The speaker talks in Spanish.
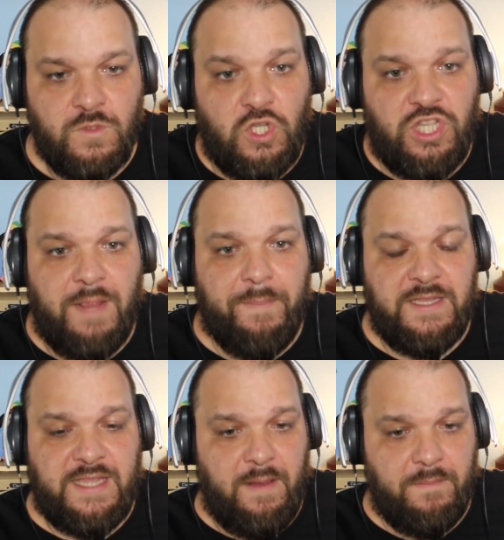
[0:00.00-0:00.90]
No tiene
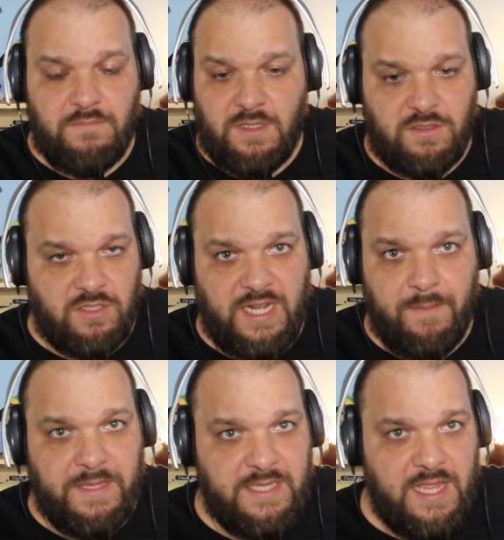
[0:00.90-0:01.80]
pinta, esto
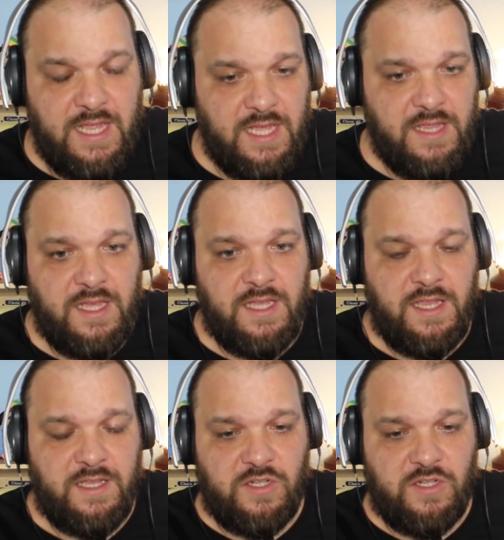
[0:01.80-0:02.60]
tiene pinta de,